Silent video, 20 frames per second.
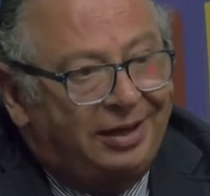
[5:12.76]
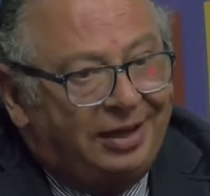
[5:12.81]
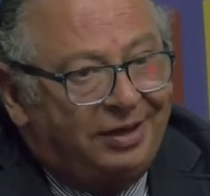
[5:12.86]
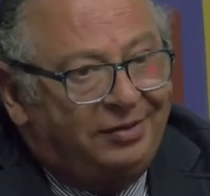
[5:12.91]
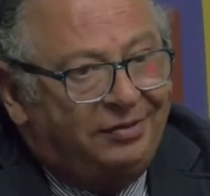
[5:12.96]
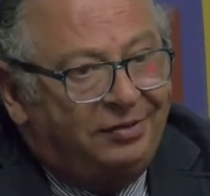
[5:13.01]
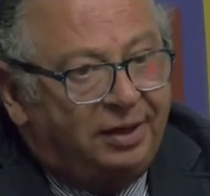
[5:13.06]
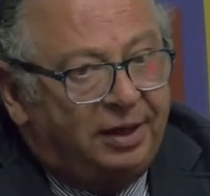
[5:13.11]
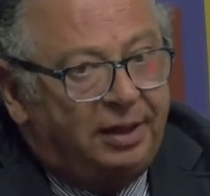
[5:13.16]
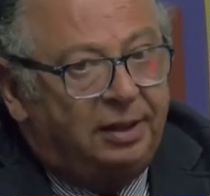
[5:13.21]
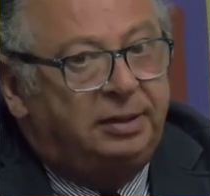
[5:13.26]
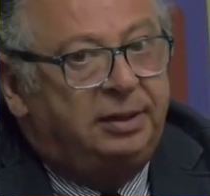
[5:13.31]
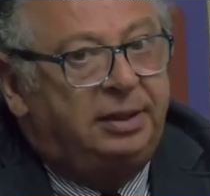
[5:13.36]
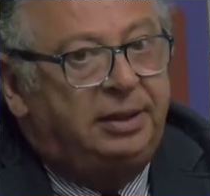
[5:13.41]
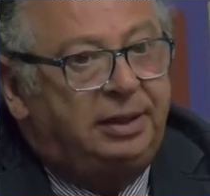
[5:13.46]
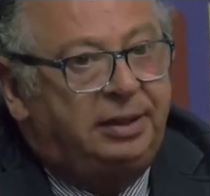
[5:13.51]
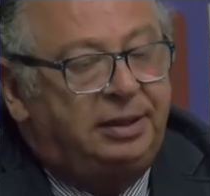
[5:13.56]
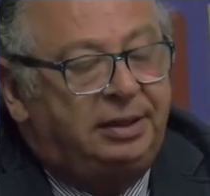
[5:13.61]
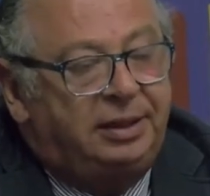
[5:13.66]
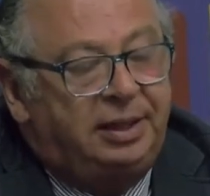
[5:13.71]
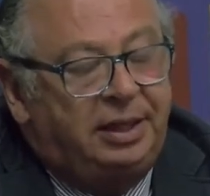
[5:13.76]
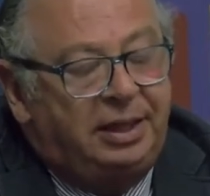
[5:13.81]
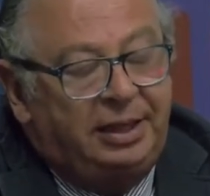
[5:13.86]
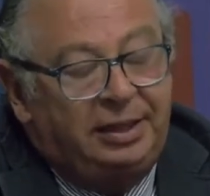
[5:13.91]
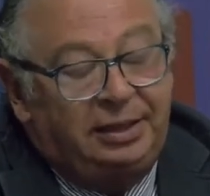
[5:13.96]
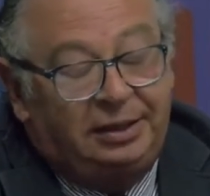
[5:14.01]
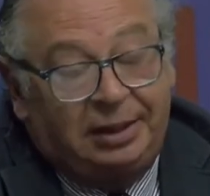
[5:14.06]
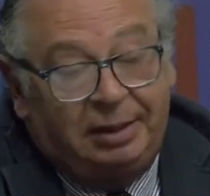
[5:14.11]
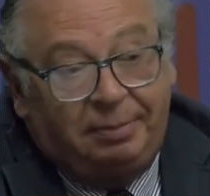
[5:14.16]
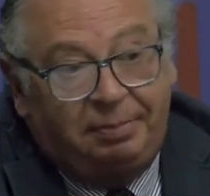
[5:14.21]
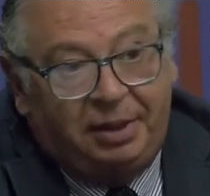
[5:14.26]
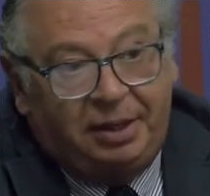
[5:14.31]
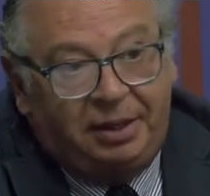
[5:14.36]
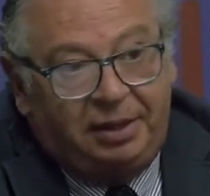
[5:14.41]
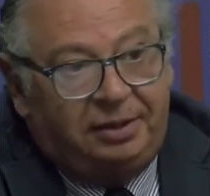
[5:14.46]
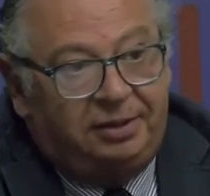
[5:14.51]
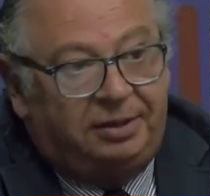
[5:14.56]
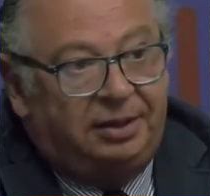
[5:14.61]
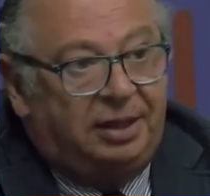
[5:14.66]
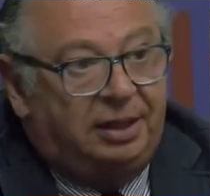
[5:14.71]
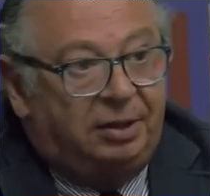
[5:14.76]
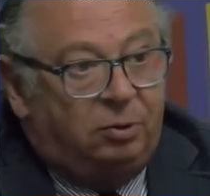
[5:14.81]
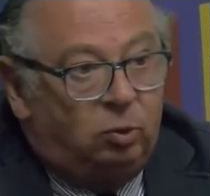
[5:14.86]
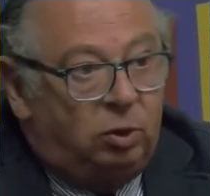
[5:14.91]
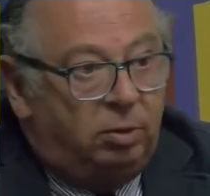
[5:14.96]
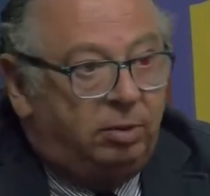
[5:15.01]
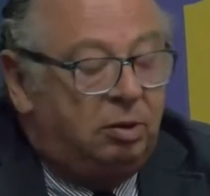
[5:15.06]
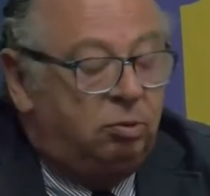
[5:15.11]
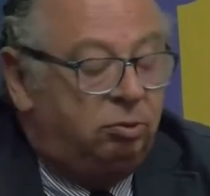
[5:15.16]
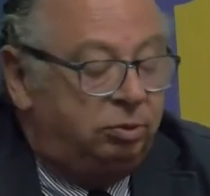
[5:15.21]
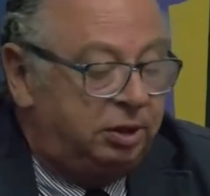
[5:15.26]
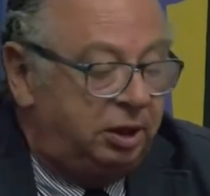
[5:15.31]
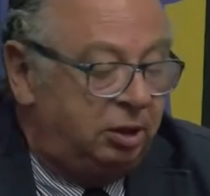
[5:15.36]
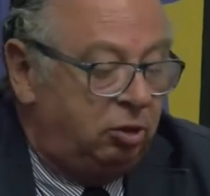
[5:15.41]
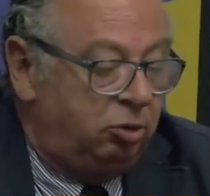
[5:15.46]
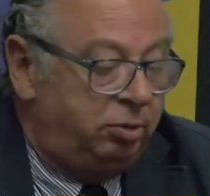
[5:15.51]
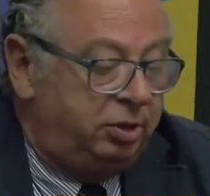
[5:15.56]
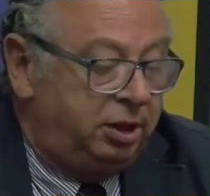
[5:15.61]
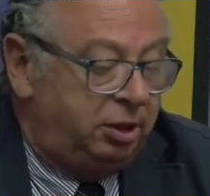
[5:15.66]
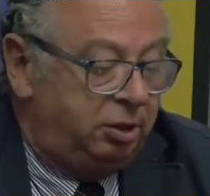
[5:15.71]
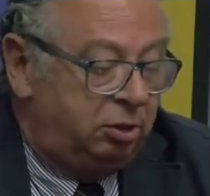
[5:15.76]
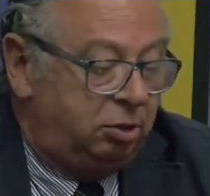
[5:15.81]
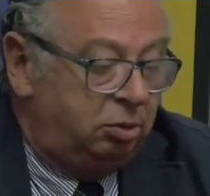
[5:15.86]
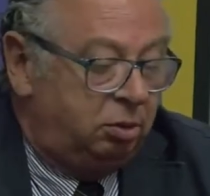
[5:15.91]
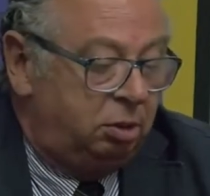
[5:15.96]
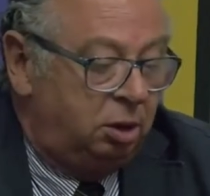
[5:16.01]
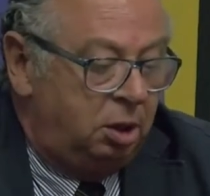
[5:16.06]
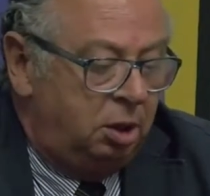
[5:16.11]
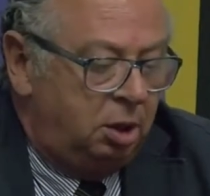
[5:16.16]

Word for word: casa, en esta etapa de esta nueva Junta de Gobierno,